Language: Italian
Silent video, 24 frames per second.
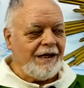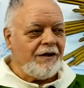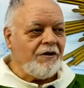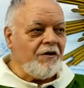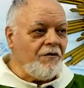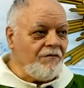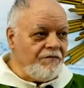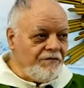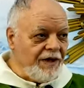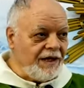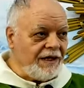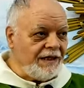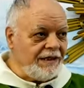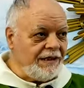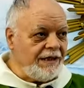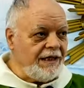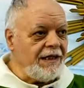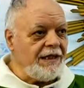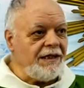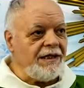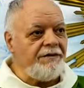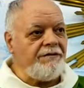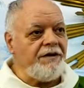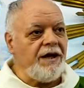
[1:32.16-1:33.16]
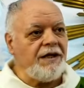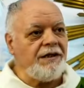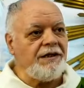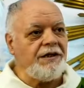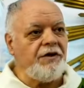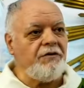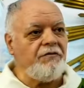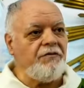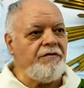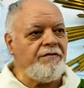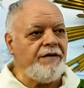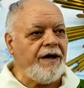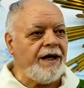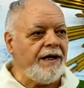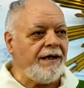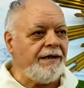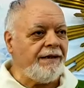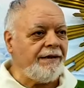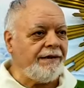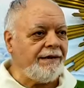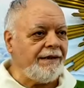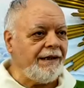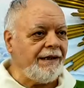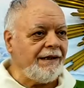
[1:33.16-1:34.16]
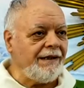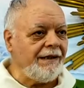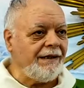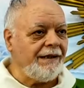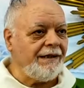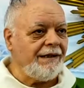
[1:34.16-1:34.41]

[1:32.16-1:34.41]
Convertitevi al Dio vivente,